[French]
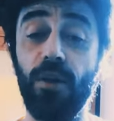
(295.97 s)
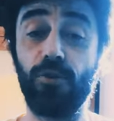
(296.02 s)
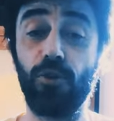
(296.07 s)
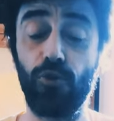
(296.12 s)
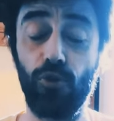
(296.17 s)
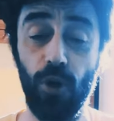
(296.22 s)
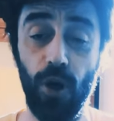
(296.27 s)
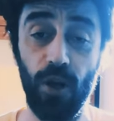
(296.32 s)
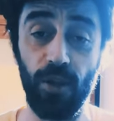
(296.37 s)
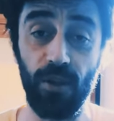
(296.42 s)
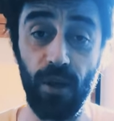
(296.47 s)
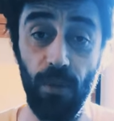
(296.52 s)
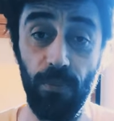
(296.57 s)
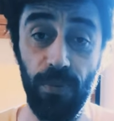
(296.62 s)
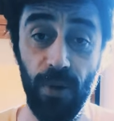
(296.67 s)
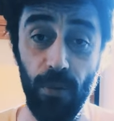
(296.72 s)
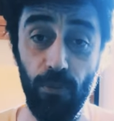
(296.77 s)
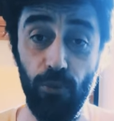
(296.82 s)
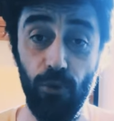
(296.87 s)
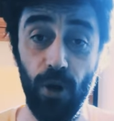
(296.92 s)
et ce sera un
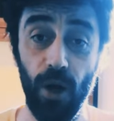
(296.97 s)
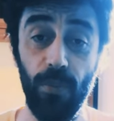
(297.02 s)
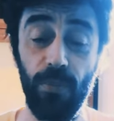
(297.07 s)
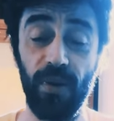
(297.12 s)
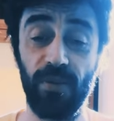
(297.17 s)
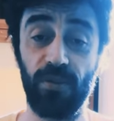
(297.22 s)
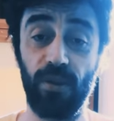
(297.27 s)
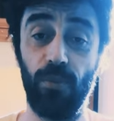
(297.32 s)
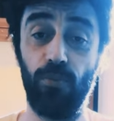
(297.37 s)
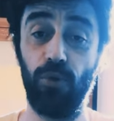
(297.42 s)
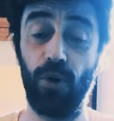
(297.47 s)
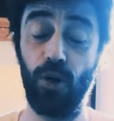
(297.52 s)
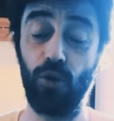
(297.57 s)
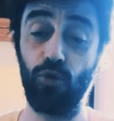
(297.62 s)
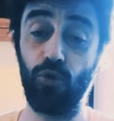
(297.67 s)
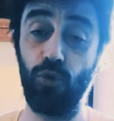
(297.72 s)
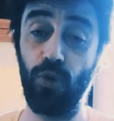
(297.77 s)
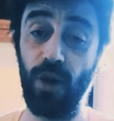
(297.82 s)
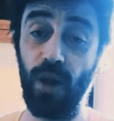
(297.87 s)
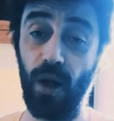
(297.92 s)
tremplin pour elle parce qu'elle pourra
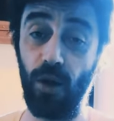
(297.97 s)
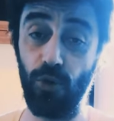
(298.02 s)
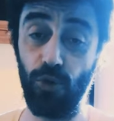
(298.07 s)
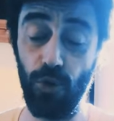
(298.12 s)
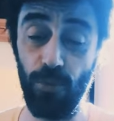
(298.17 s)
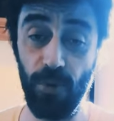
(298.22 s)
jouer en